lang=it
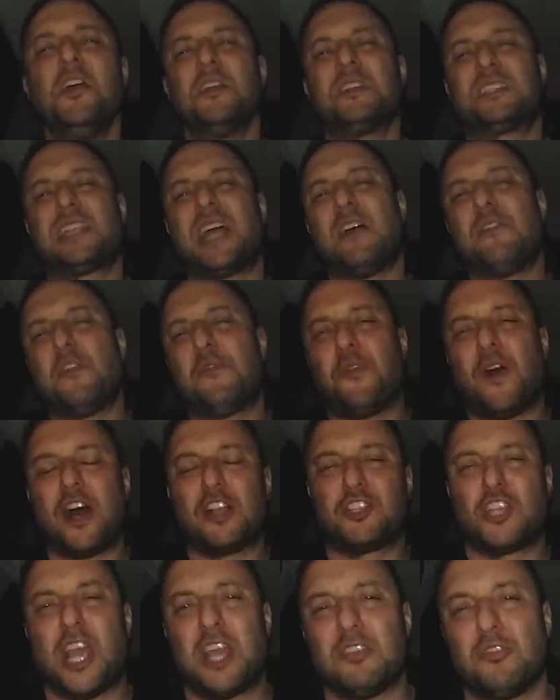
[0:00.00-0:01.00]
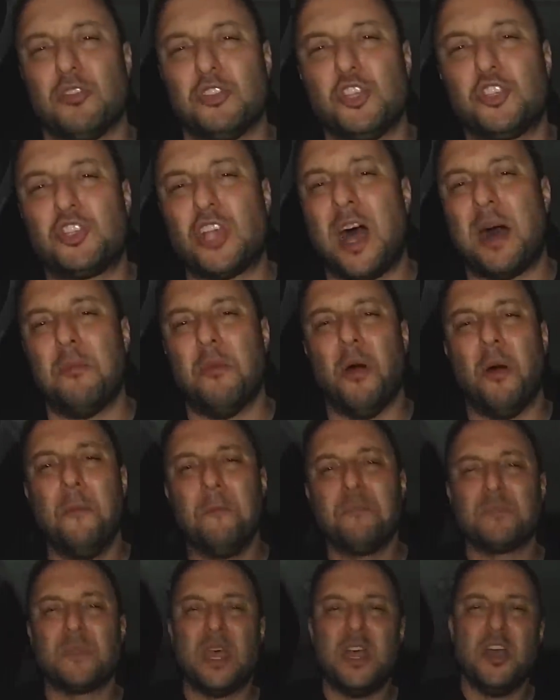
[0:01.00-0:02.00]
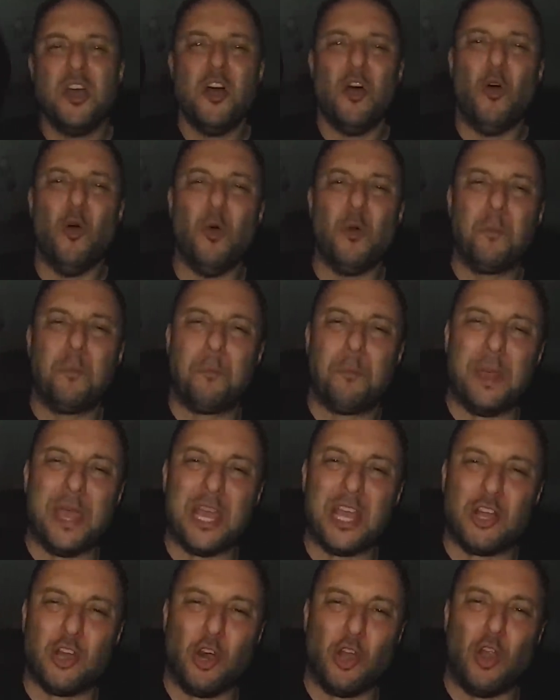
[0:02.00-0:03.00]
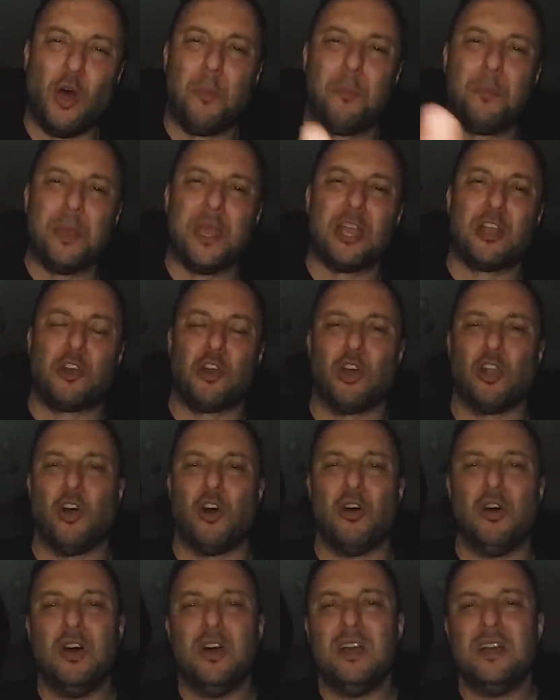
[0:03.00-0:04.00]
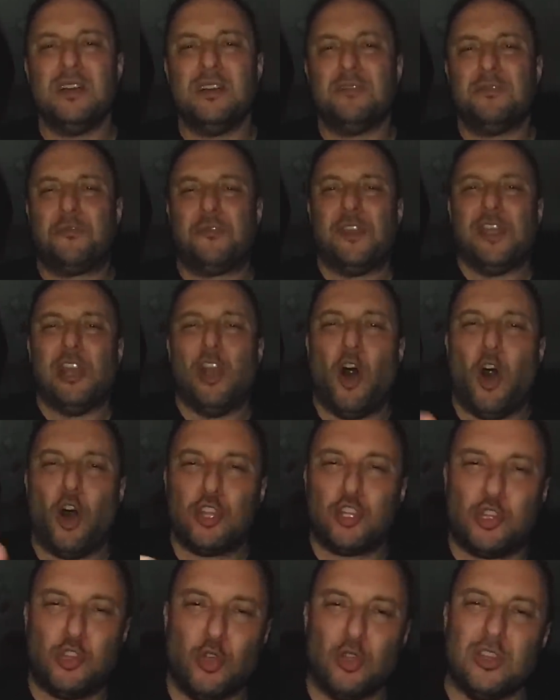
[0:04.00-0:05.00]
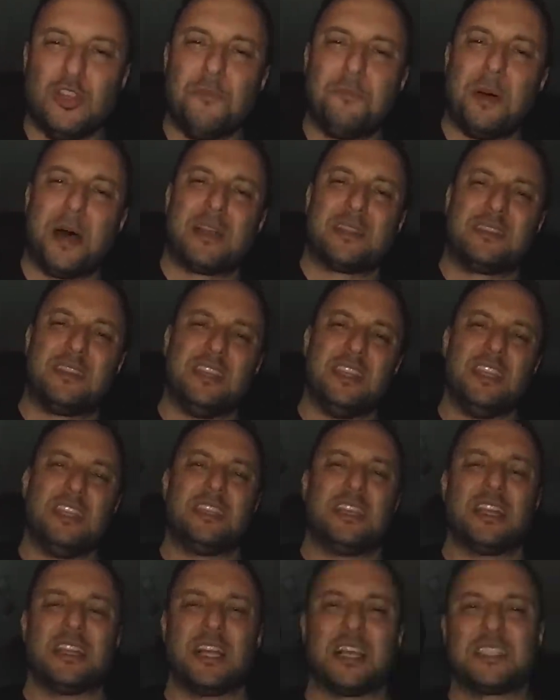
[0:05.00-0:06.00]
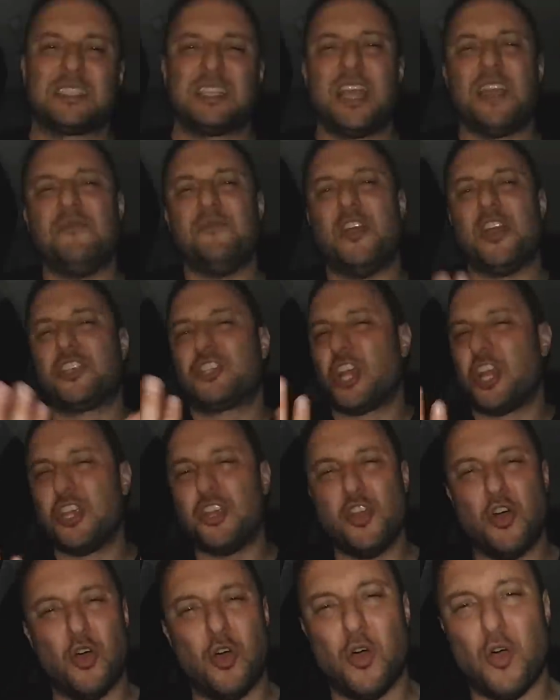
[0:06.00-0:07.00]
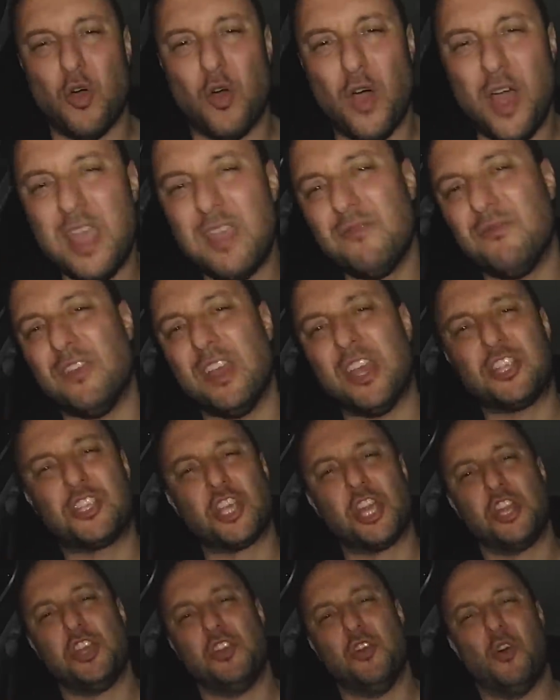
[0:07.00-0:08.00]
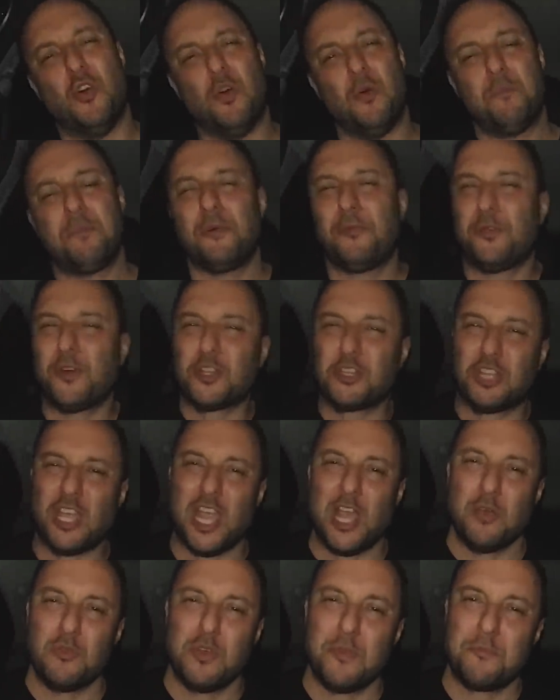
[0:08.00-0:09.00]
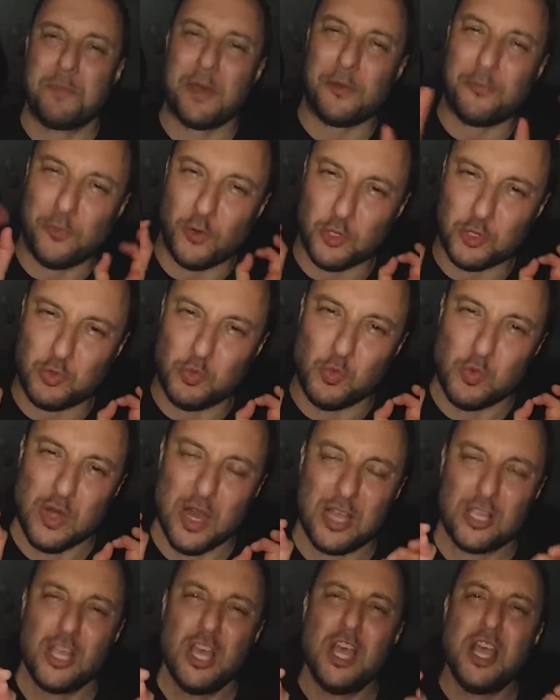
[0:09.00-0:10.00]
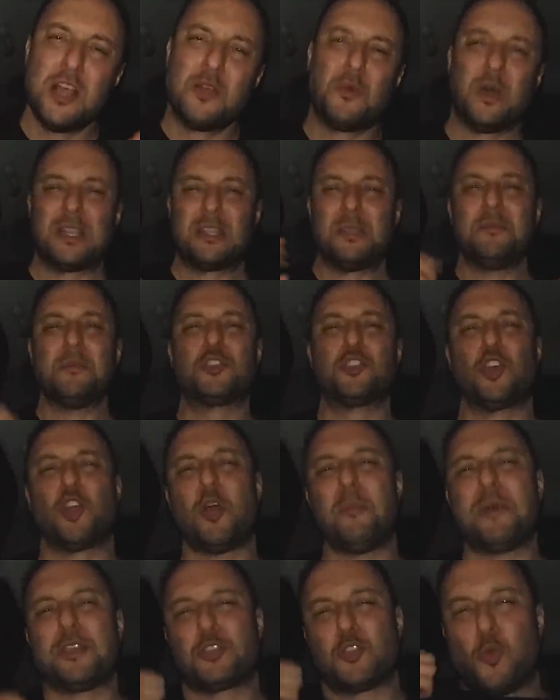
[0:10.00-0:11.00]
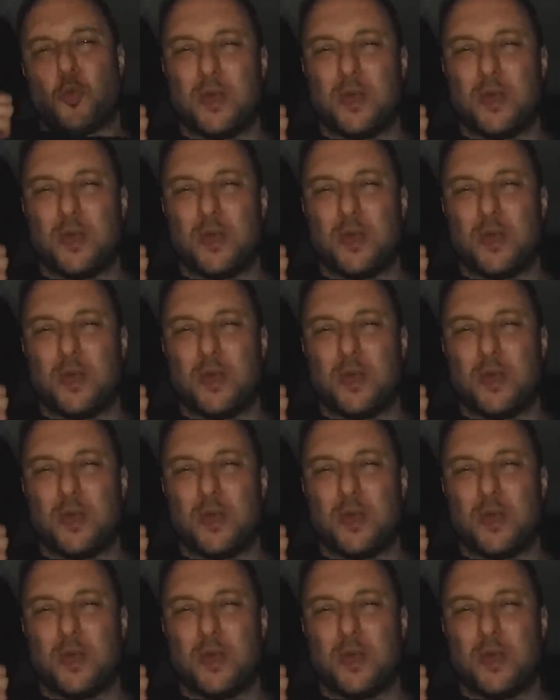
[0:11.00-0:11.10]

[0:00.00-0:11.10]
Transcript: stavi facendo, diciamo, un piccolo, piccolo filotto di partite da se invece no, e invece no. Per fortuna, per fortuna, guarda, mi sono messo